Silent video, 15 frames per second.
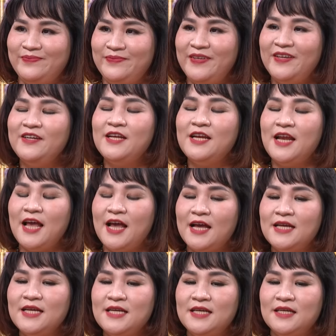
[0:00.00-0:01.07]
cho nên là
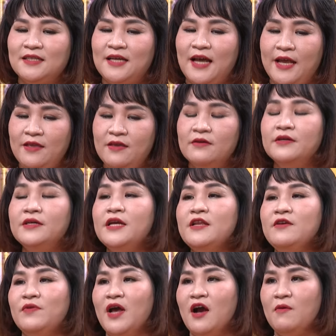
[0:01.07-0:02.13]
hãy giữ cái
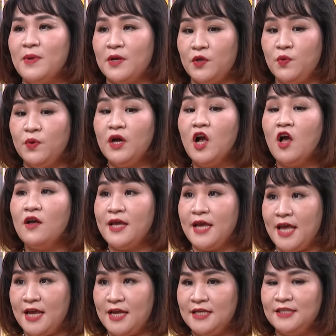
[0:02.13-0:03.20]
điều đó mặc dù nó khó
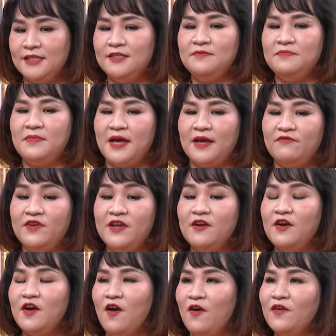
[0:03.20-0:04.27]
khăn nhưng mà vì
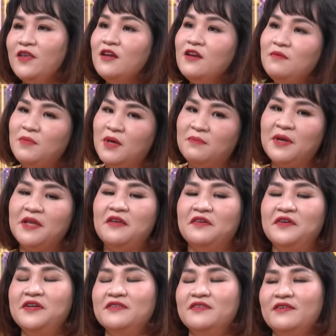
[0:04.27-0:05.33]
nó khó cho nên mình mà
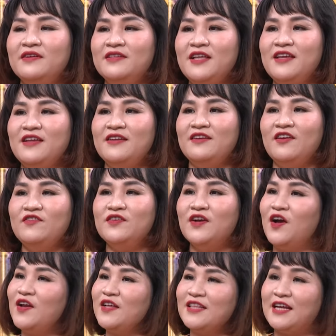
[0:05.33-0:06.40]
giữ được thì nó được
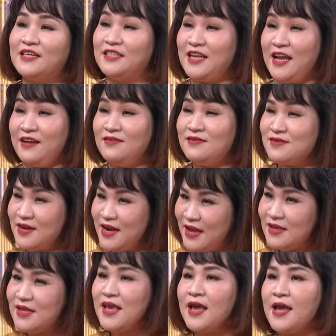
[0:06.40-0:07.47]
coi là tài sản rất là
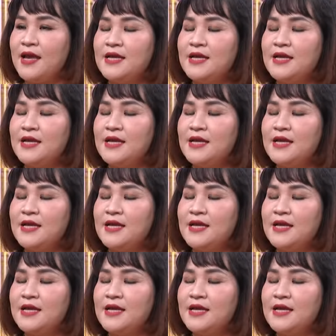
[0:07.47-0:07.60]
đáng giá yeah.